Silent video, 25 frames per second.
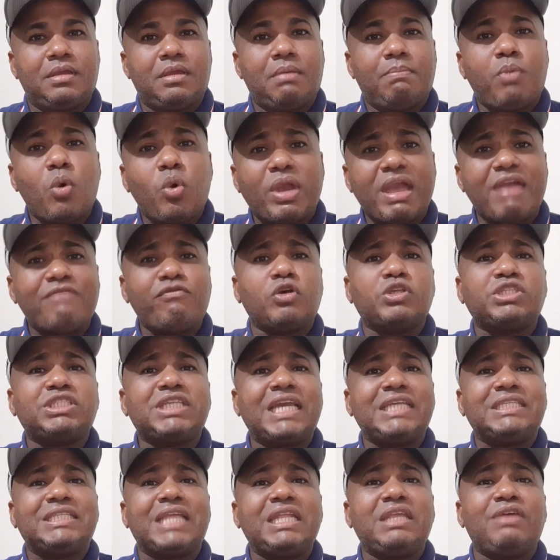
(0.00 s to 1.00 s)
Por que
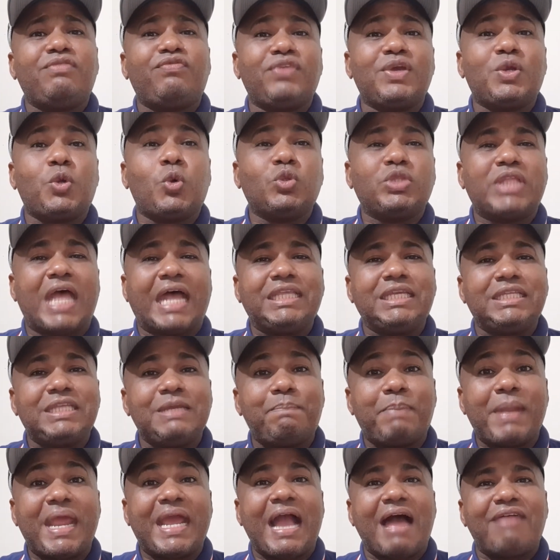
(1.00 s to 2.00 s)
vocês têm dificuldade de
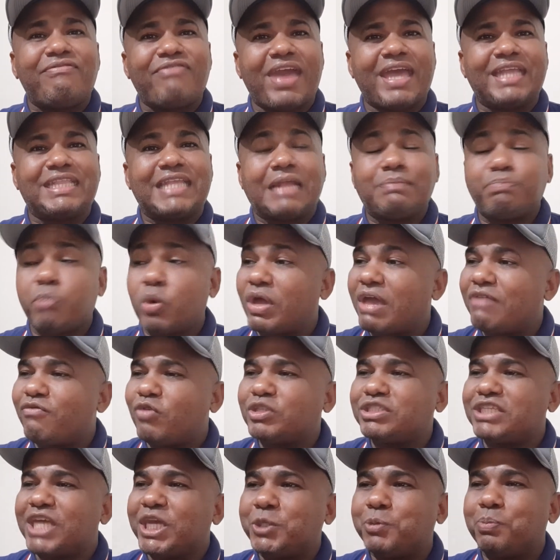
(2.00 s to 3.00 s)
pregar a verdade? Por que
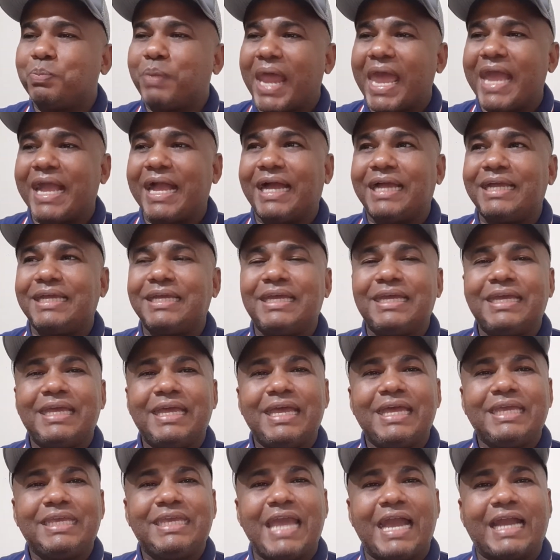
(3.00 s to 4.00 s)
vocês pregam
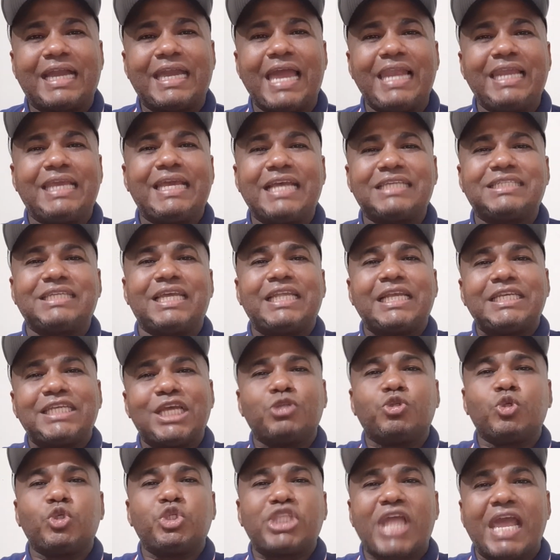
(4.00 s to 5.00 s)
que aquele que aceita
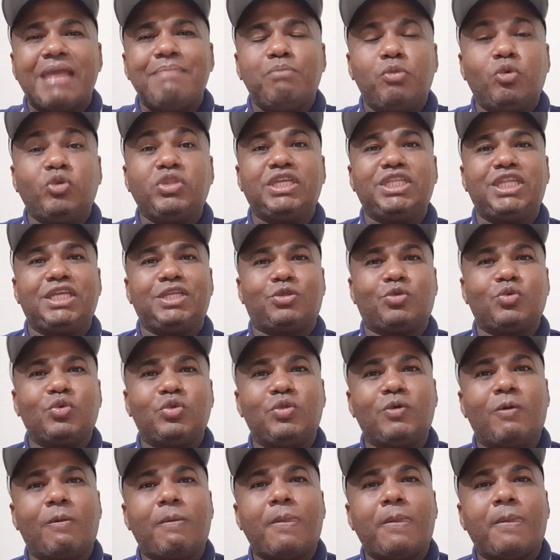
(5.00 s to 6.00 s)
Jesus está imune de
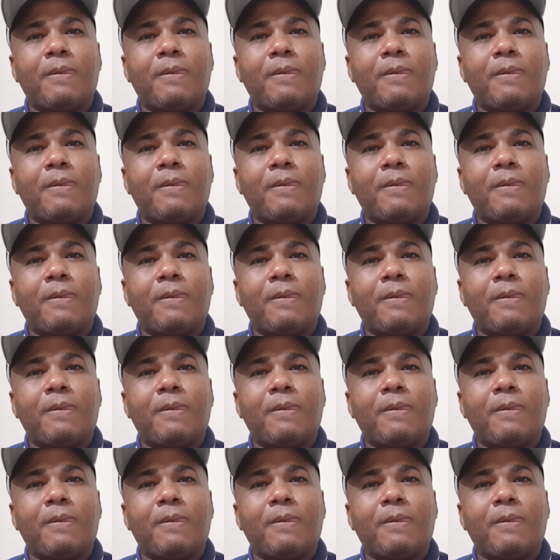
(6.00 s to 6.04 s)
tudo?